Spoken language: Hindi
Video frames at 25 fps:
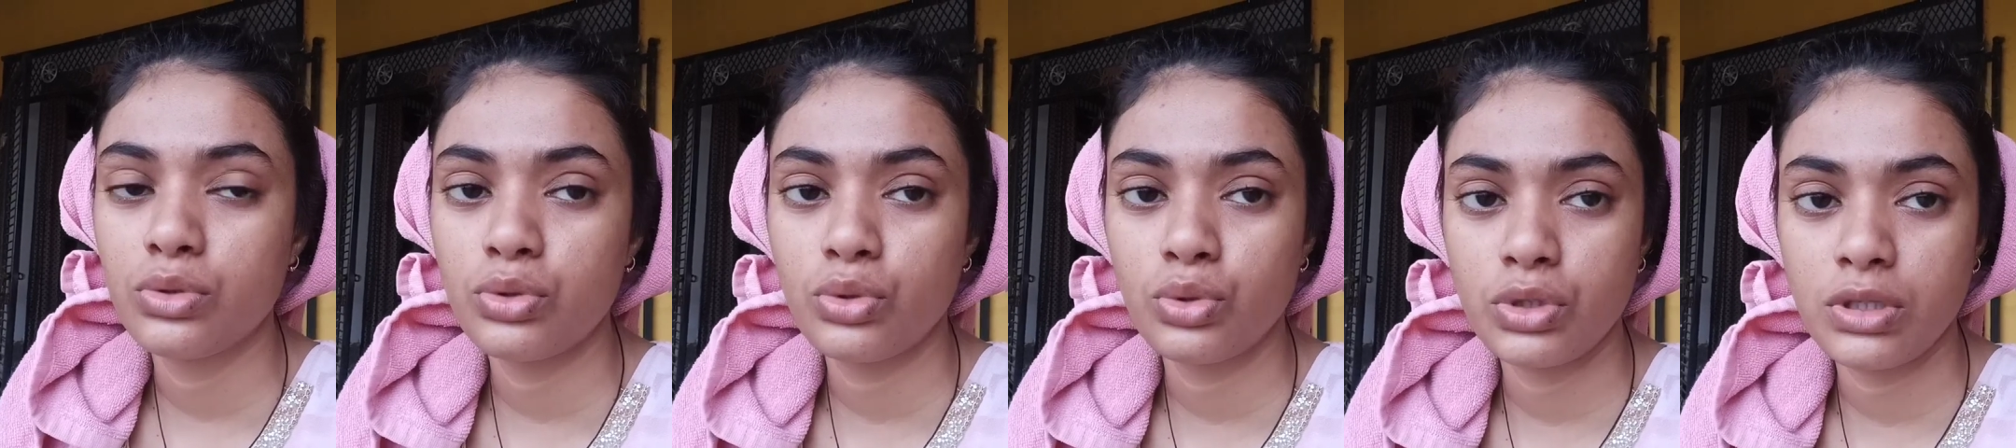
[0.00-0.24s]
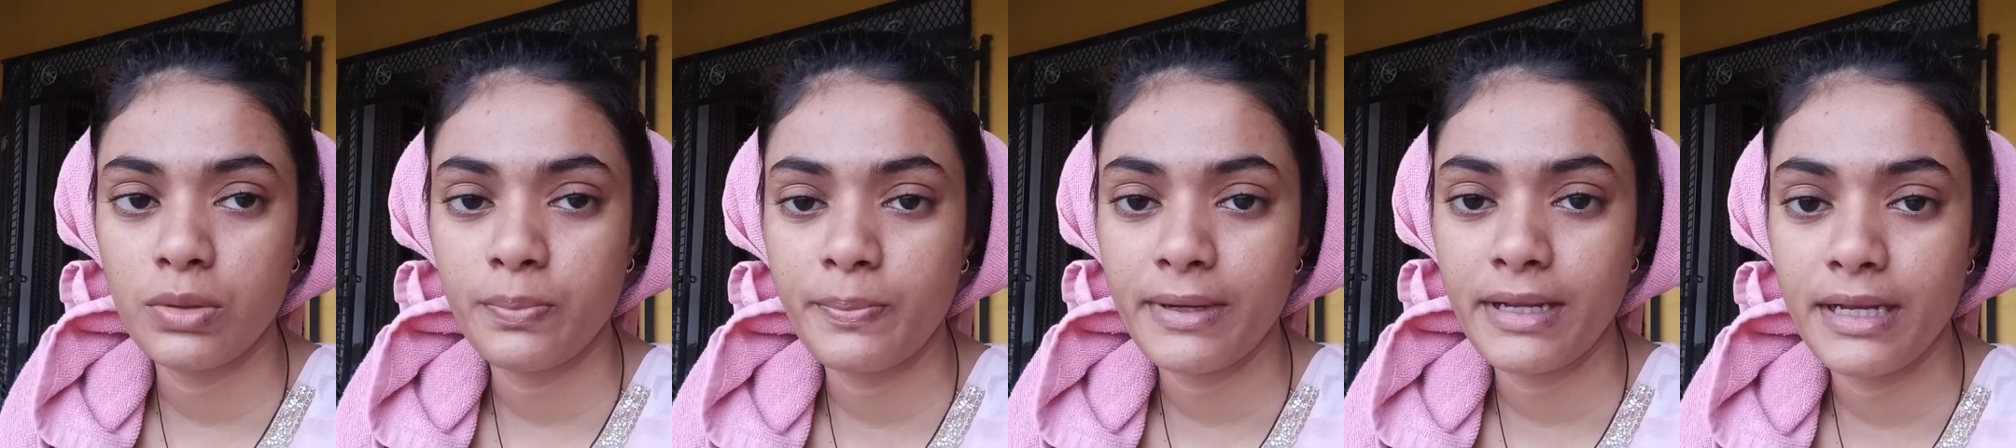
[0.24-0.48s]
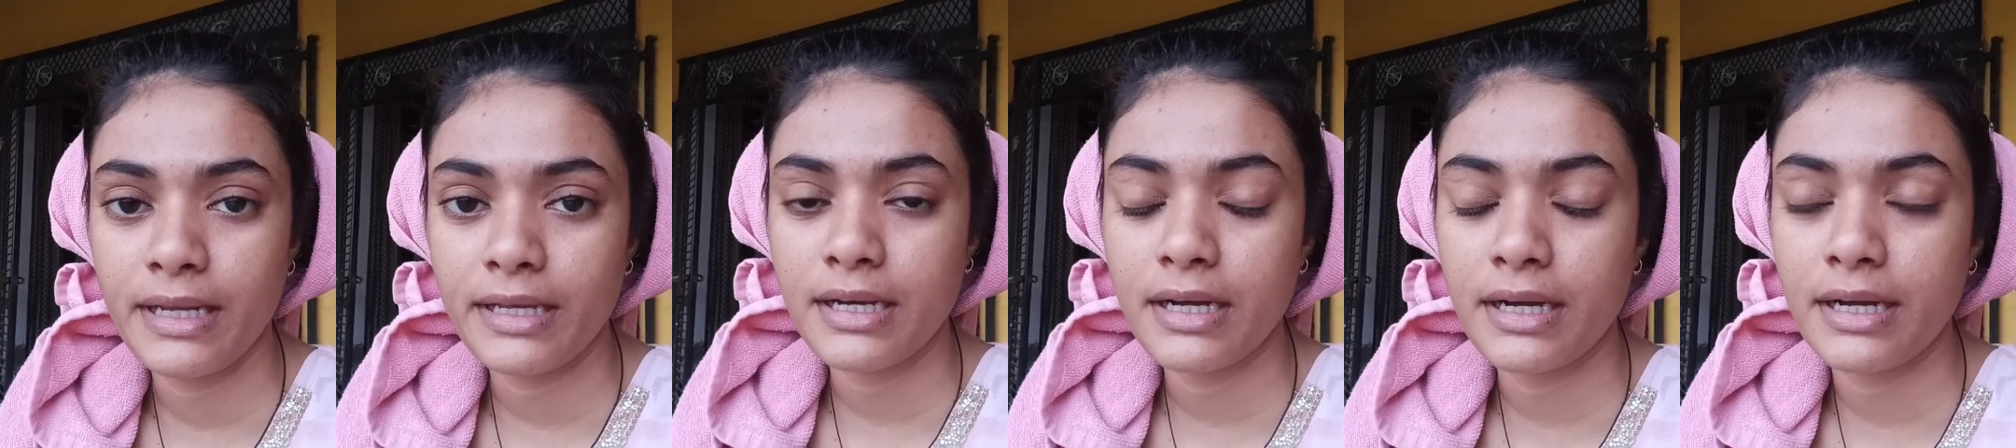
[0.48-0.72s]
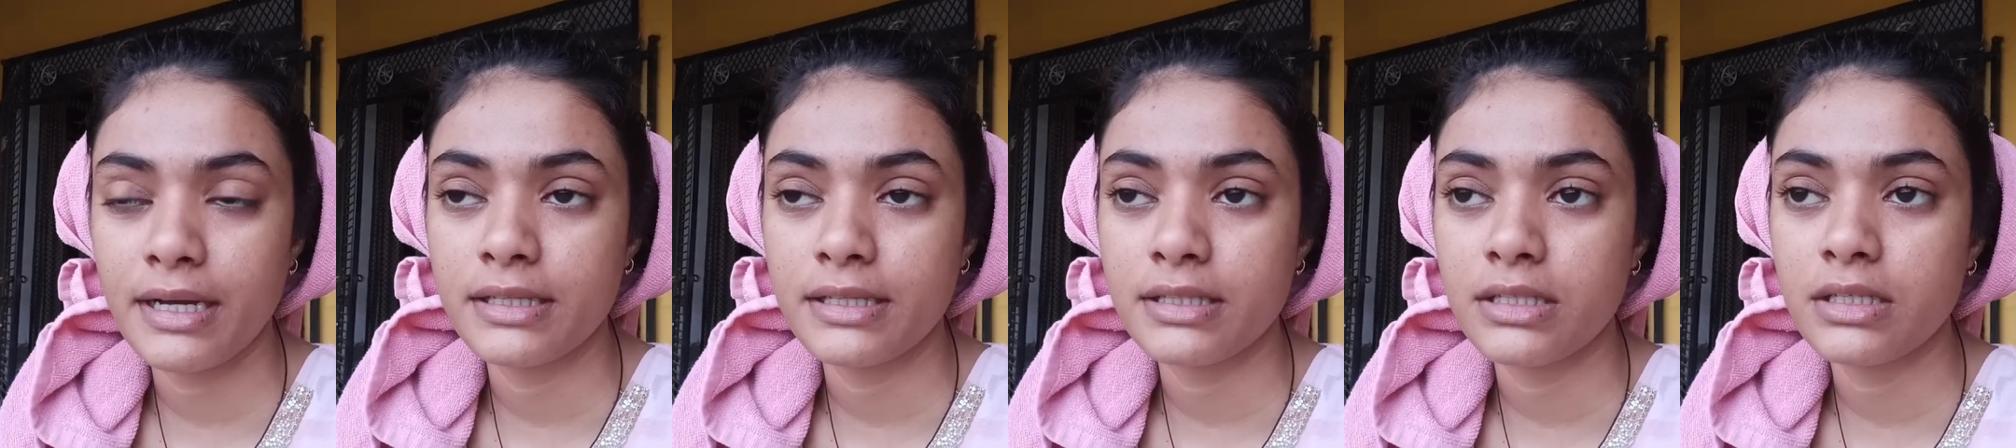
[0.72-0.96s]
दो दिन पहले
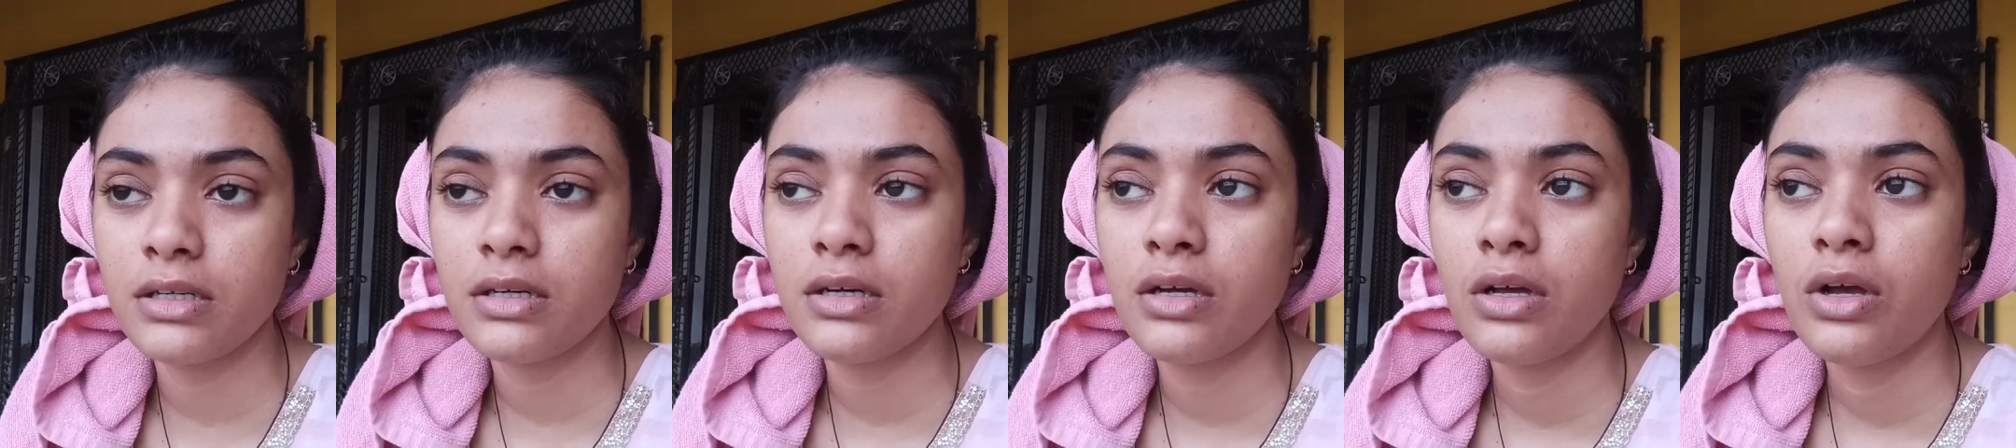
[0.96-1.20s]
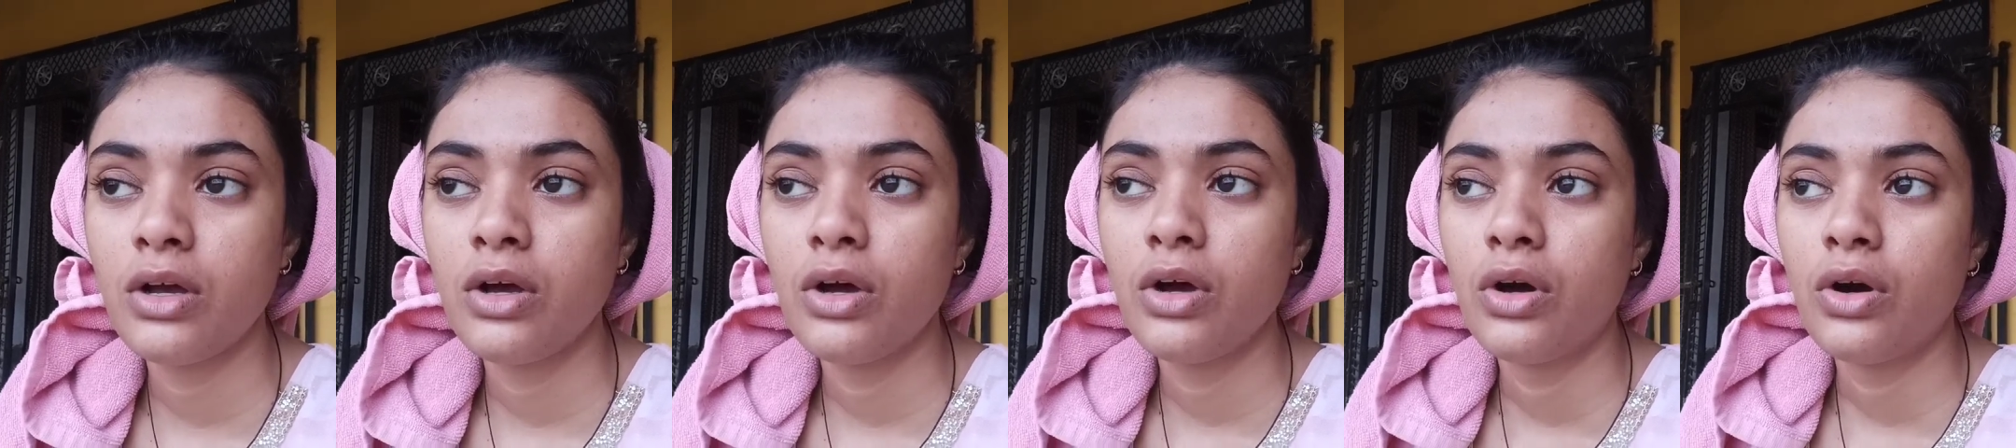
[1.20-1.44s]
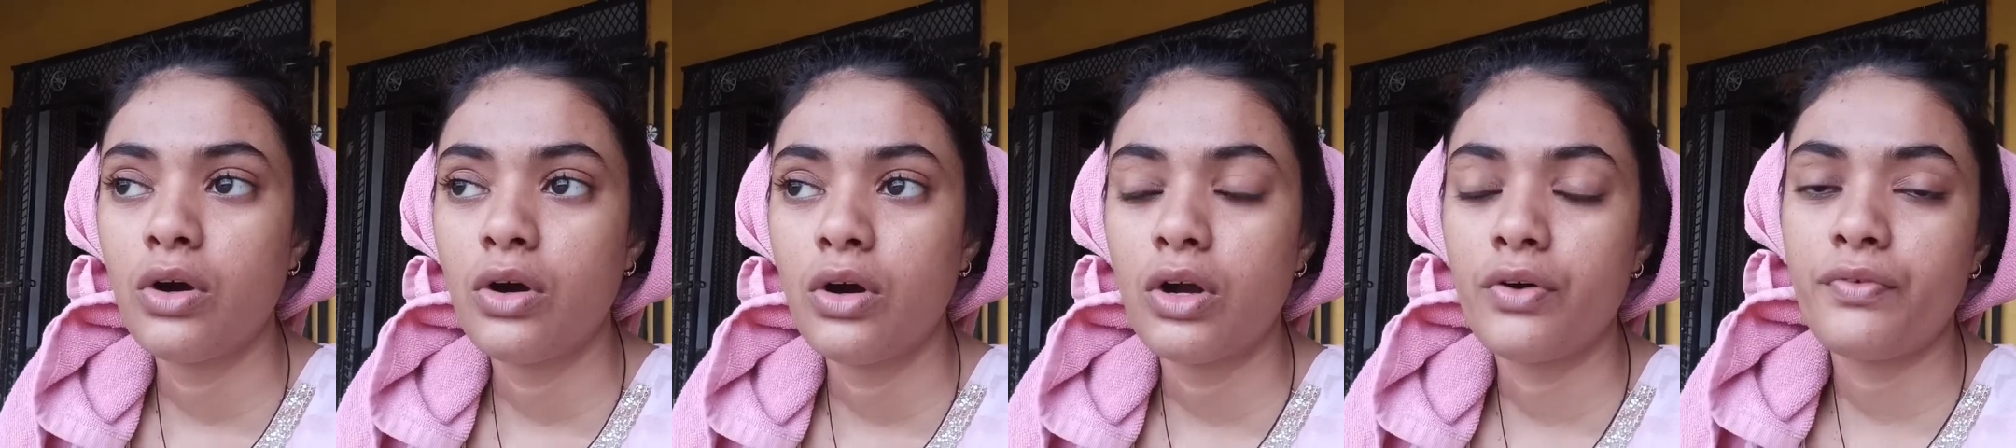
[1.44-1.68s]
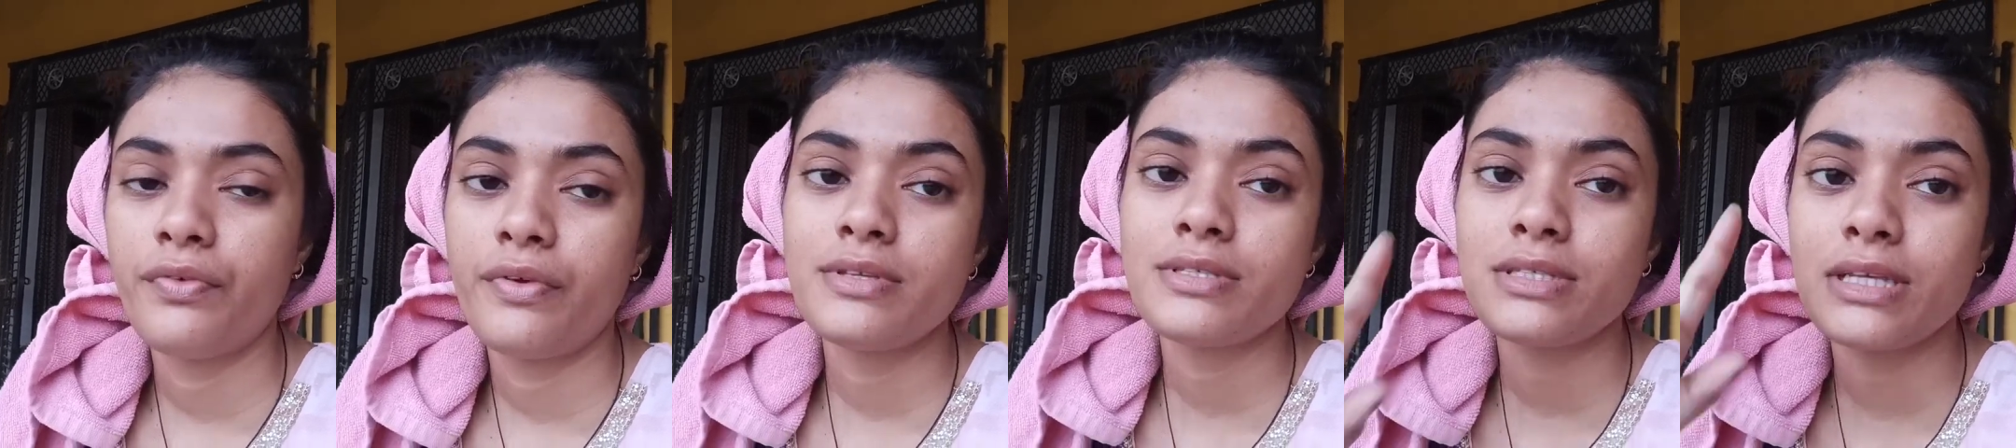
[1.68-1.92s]
खाया था
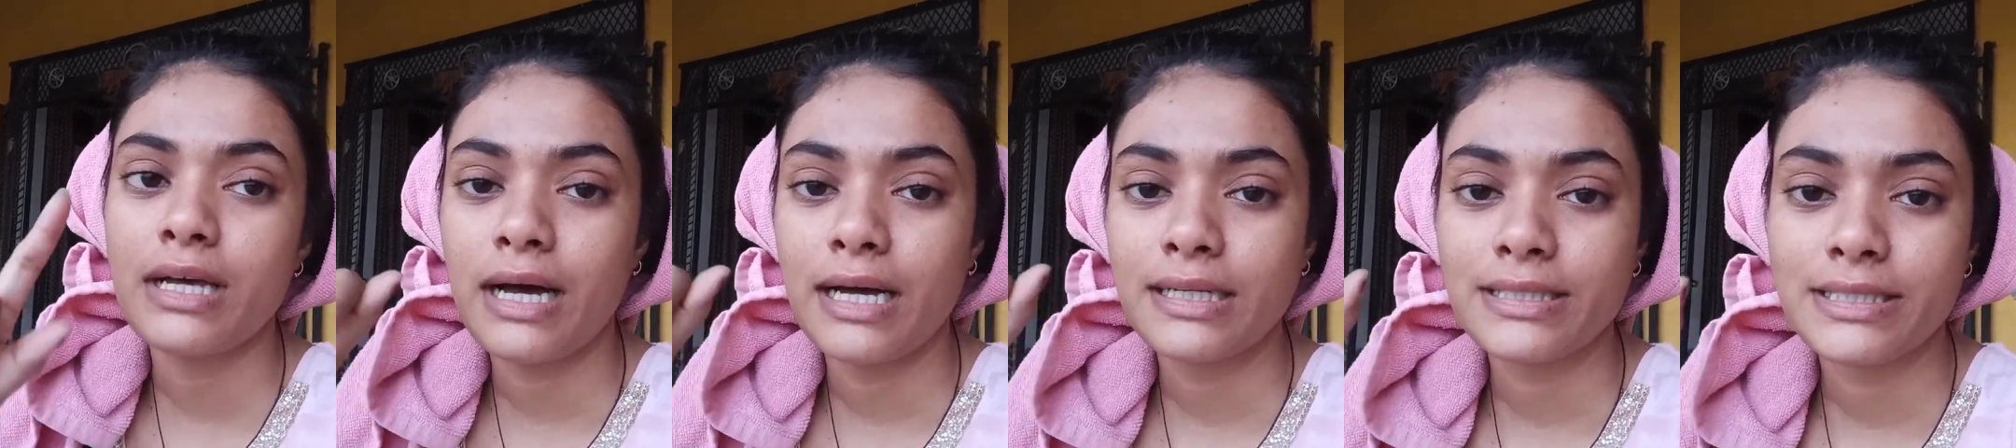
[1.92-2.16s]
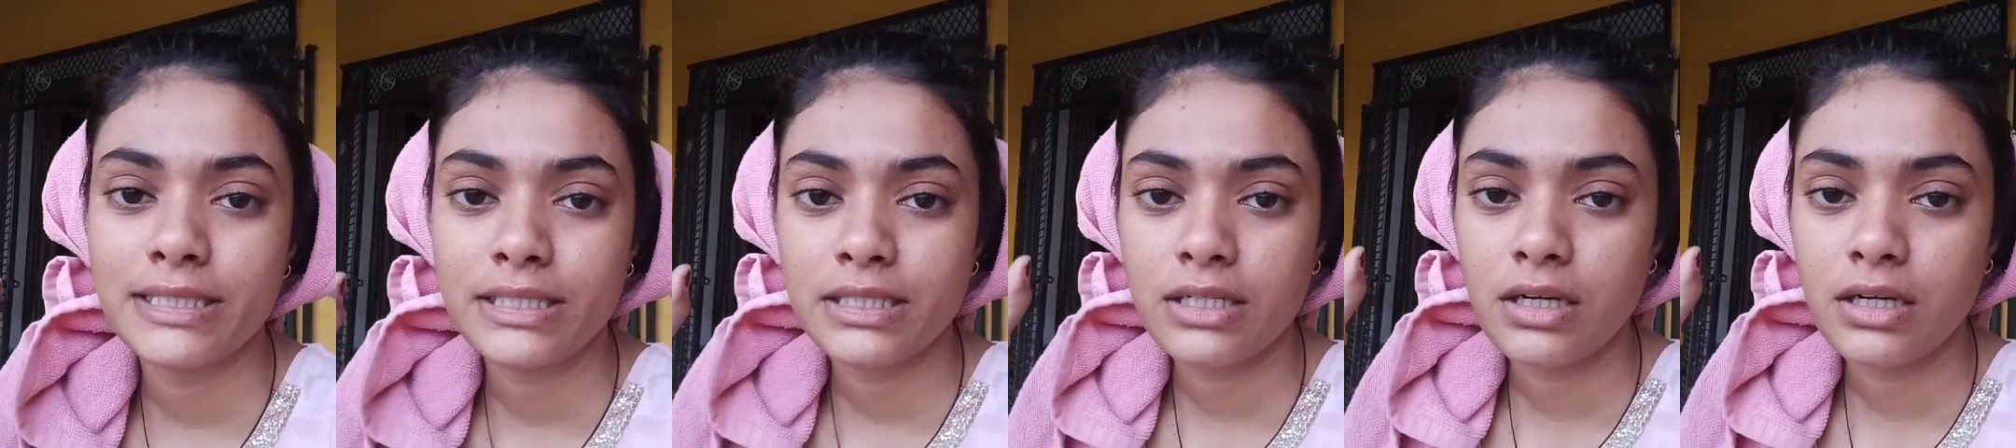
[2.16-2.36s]
और फ्रेंड्स आज